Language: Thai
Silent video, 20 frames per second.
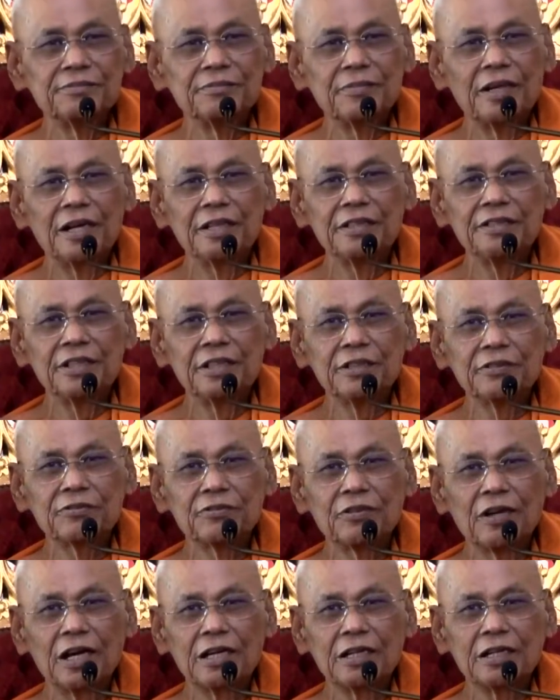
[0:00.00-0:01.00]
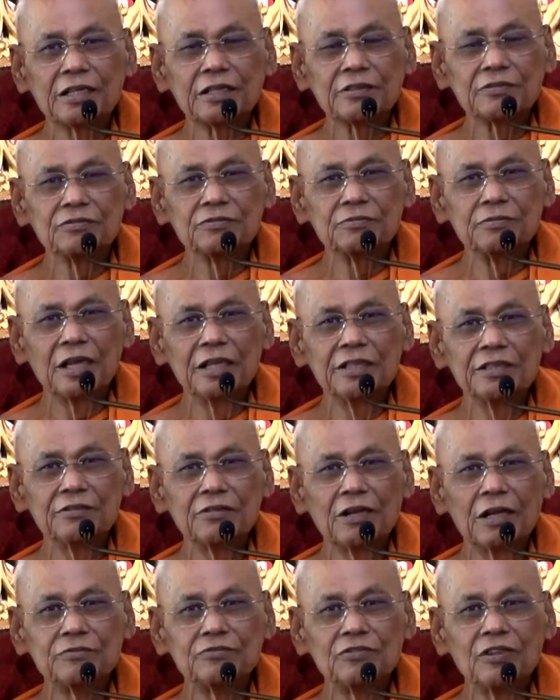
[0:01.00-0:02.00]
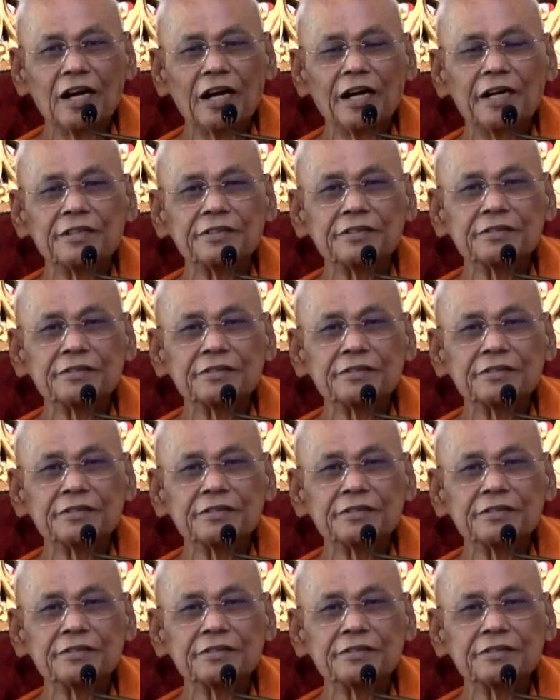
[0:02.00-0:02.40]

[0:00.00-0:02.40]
หมายถึงความหมายถึงความว่า